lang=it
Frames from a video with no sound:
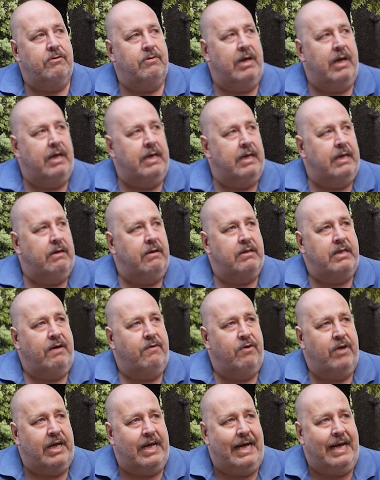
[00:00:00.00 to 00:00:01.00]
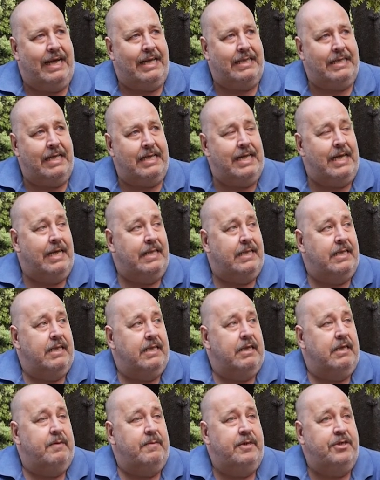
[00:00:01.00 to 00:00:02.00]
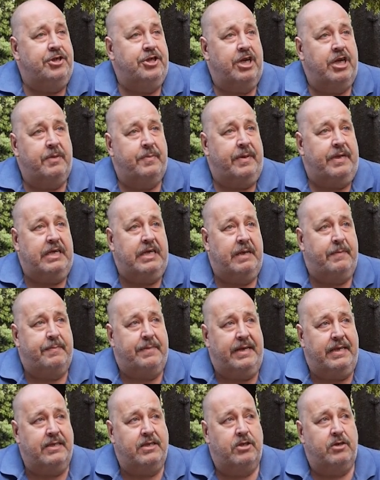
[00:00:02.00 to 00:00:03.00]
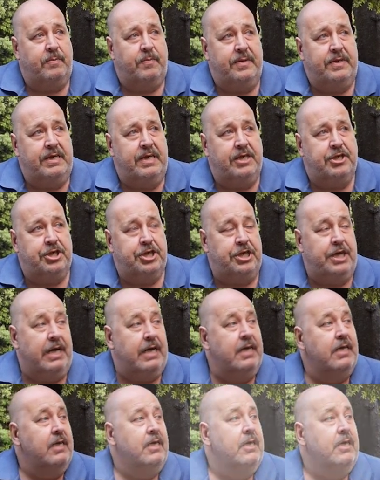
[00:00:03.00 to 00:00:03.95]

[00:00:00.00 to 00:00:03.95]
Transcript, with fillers: una, in una tavola calda, niente, devi mangiare panini a pranzo o panini a cena.